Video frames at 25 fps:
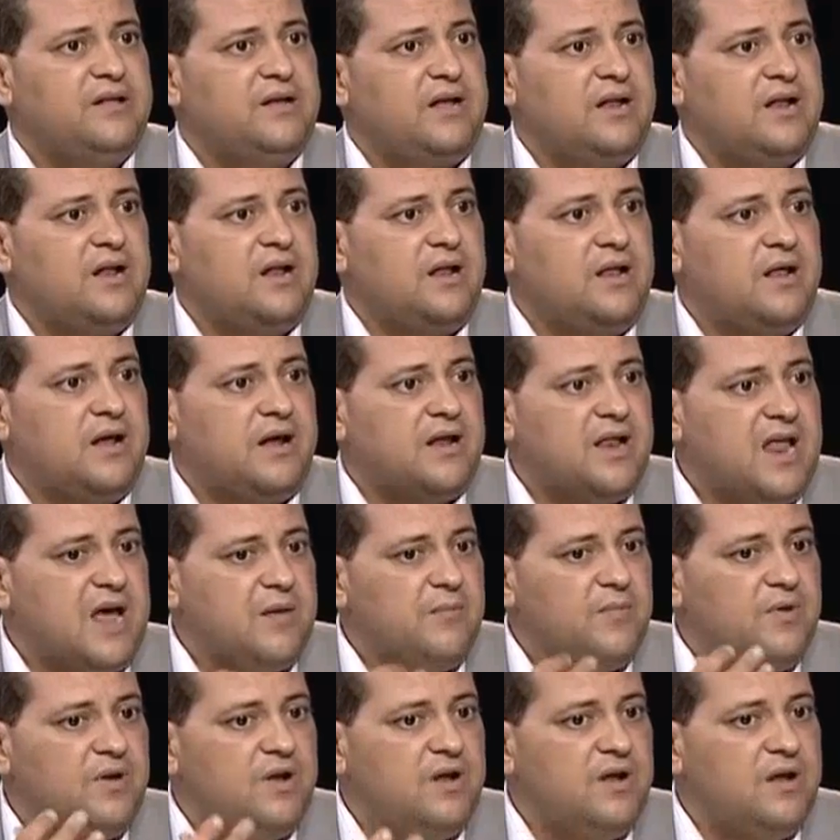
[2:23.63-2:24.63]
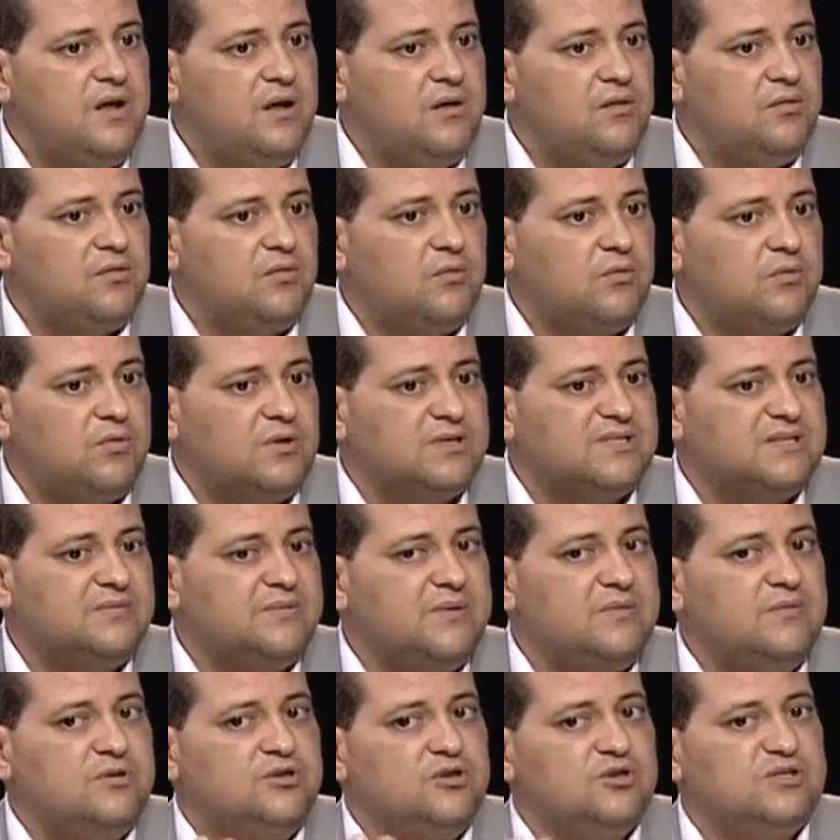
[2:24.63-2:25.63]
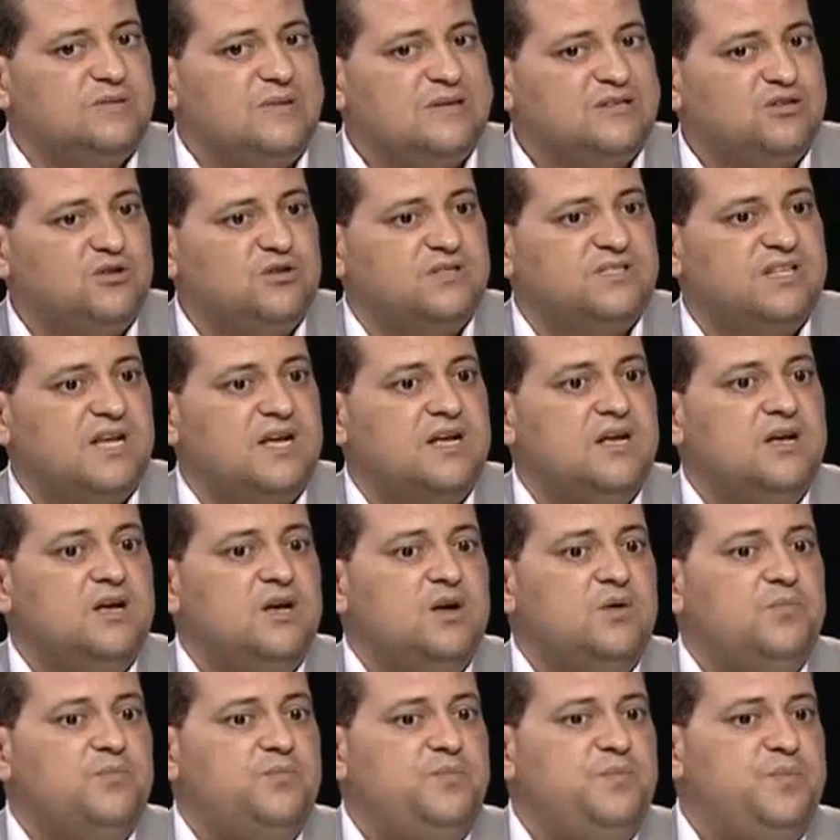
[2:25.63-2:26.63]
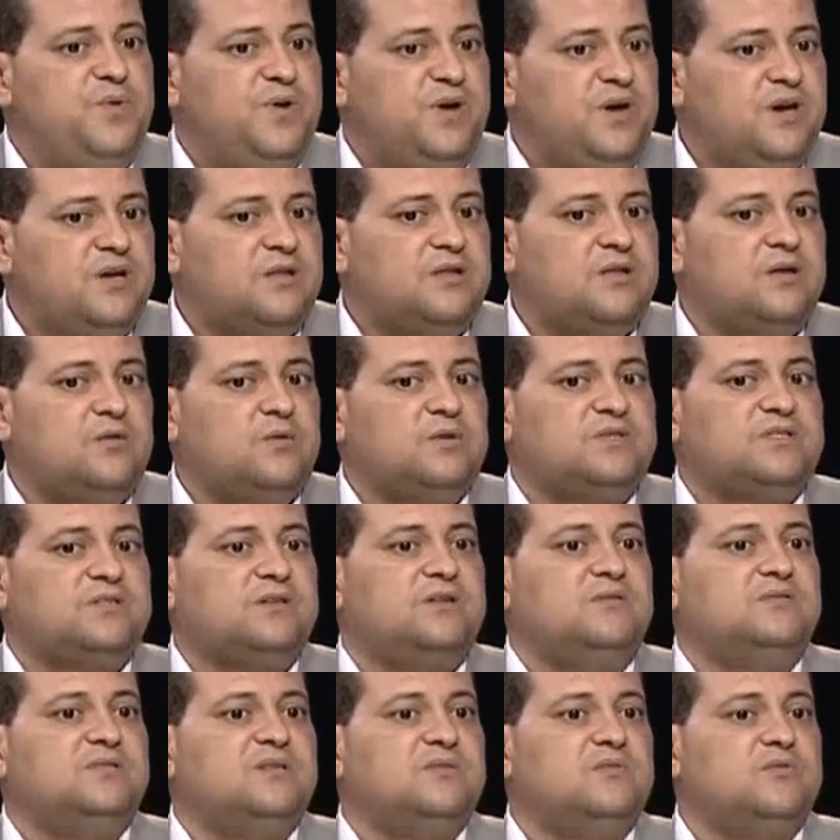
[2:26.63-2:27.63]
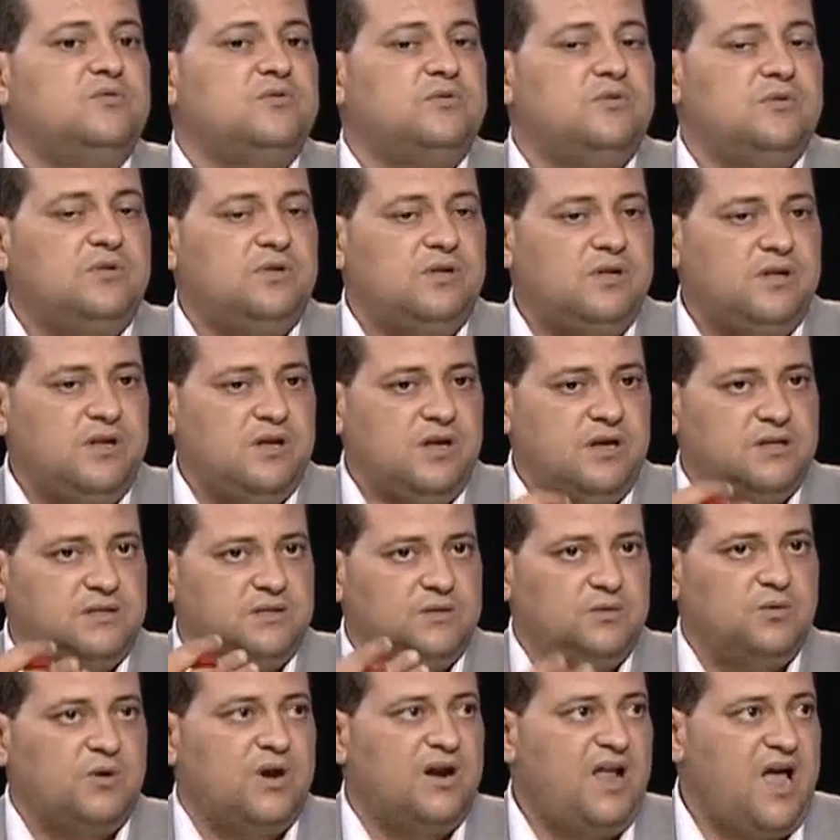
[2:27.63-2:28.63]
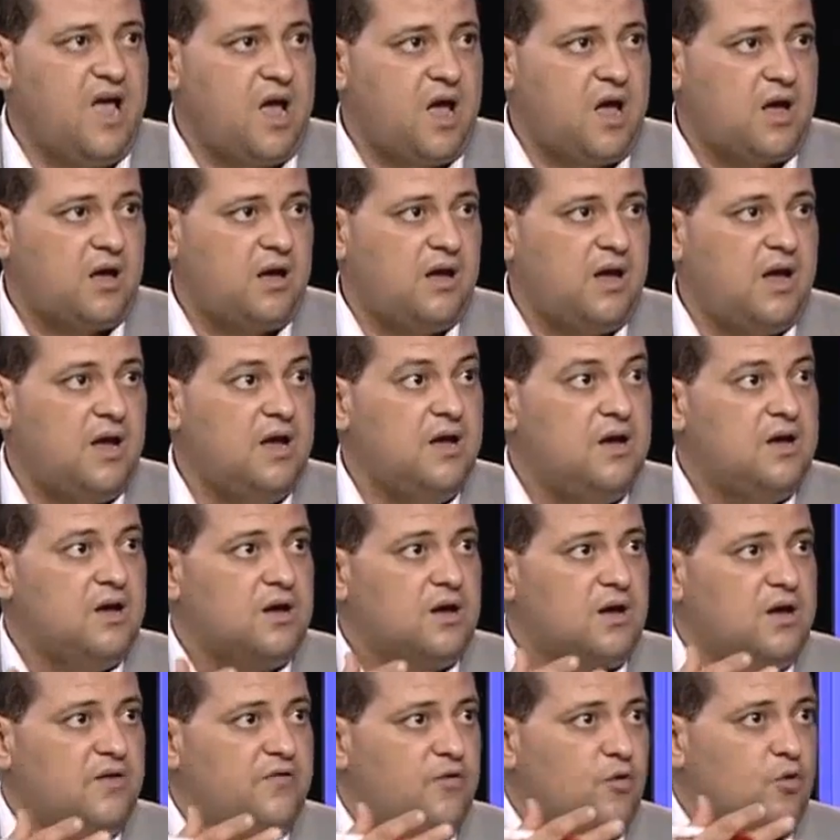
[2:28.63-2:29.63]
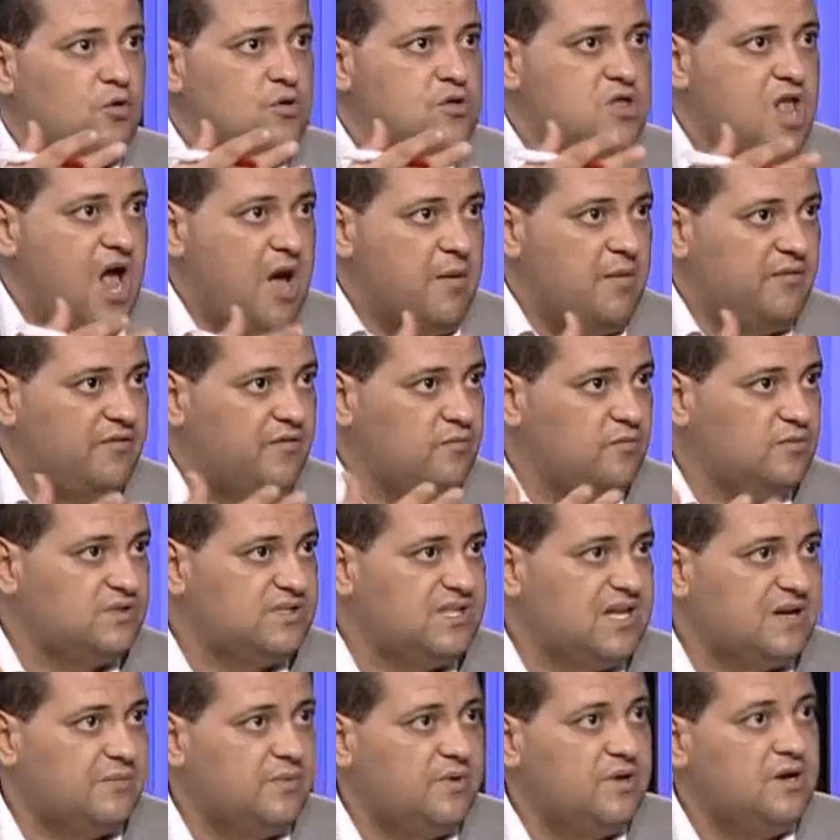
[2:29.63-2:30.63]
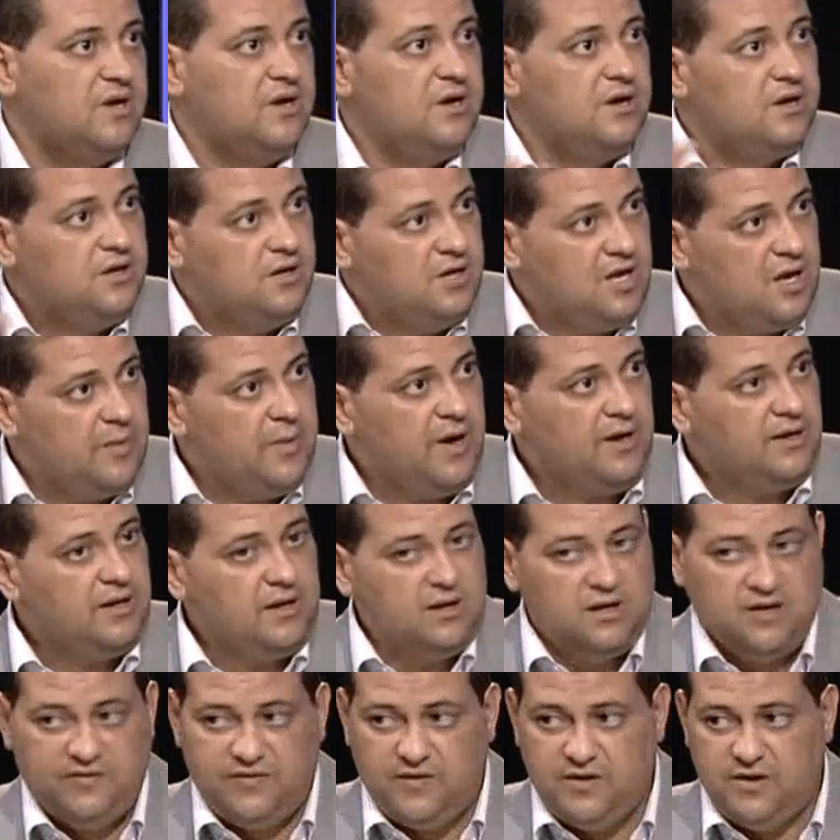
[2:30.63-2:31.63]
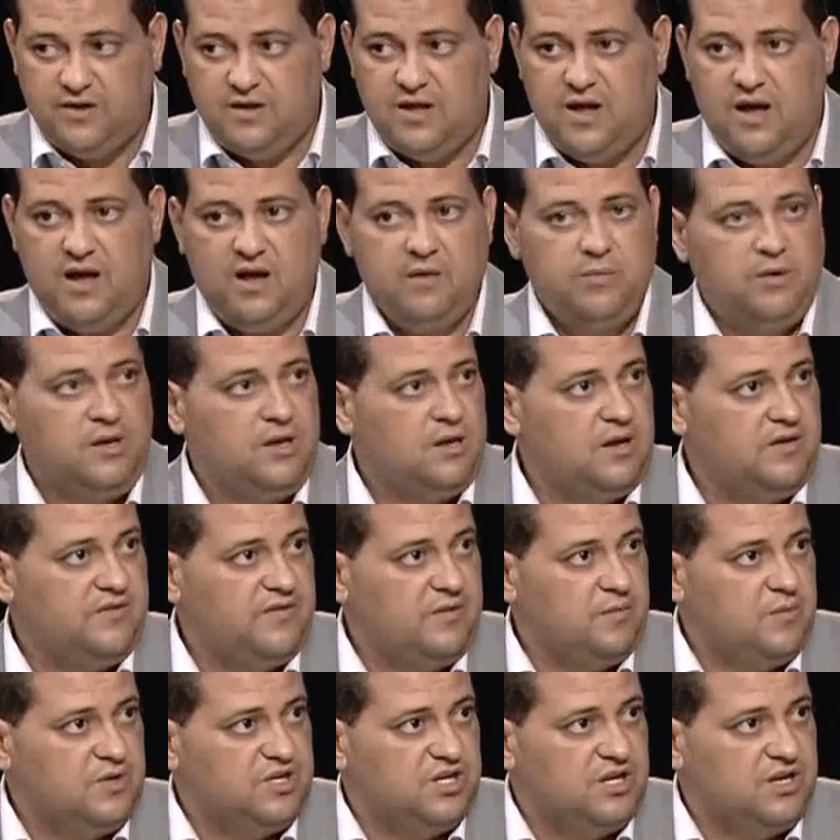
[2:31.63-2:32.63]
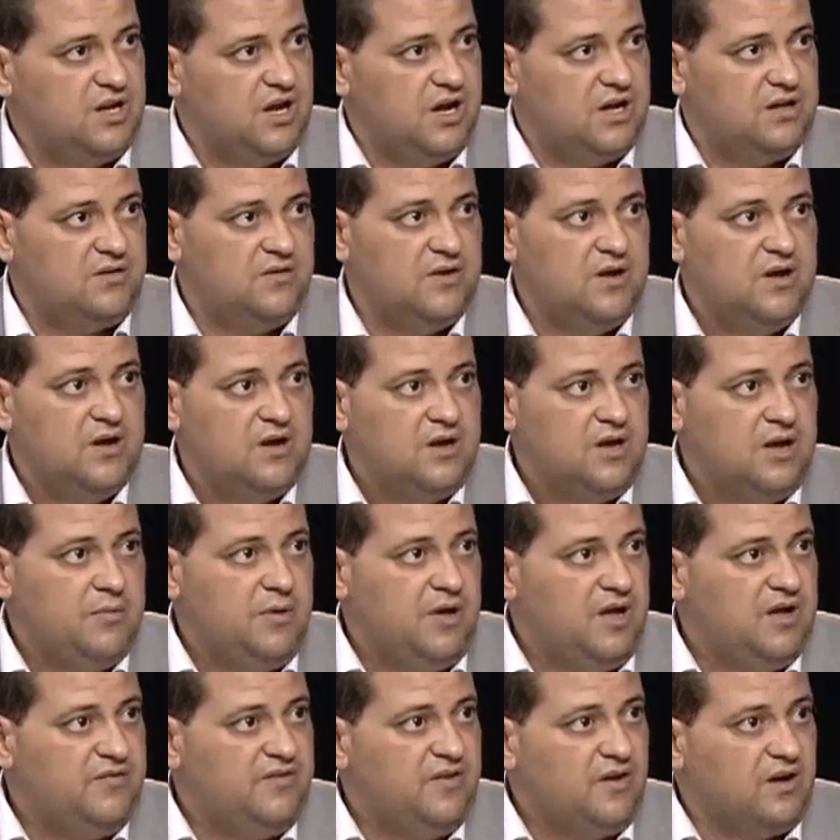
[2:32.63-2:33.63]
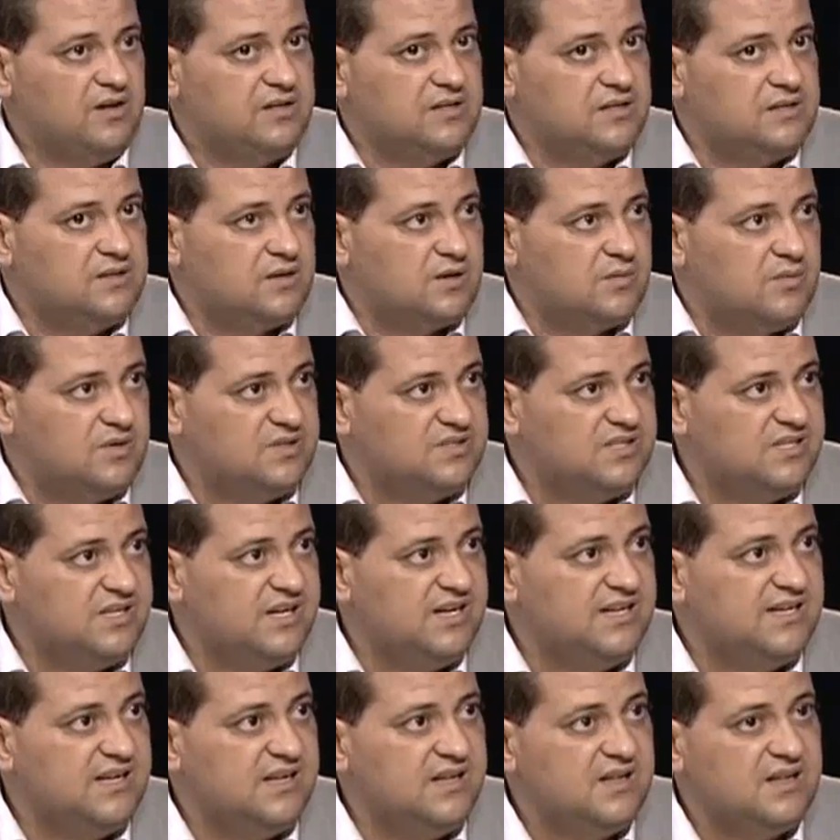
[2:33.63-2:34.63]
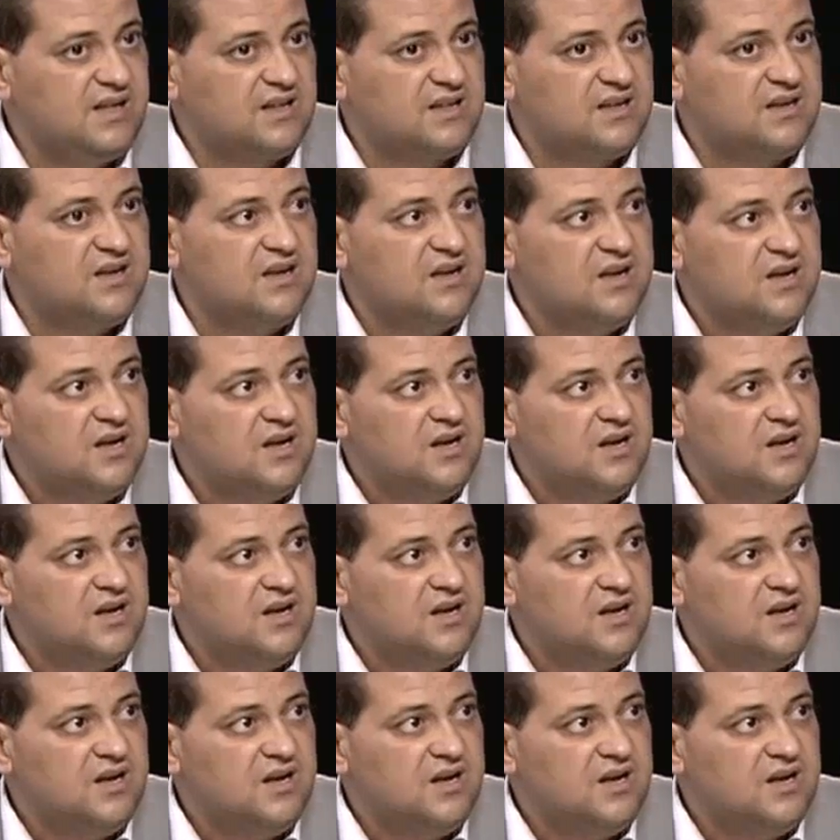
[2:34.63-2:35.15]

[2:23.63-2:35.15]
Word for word: الكلام اللي تواصل به الجوز مع جوزته بحيث يوصلهم زي ما قلت اللي هي الصوره الحقيقيه كيف يكون التعامل في المستقبل يبحث عليها في الاذاعه يبحث عليها في المجلات يبحث عليها في القصص الرومانسيه اللي تعطي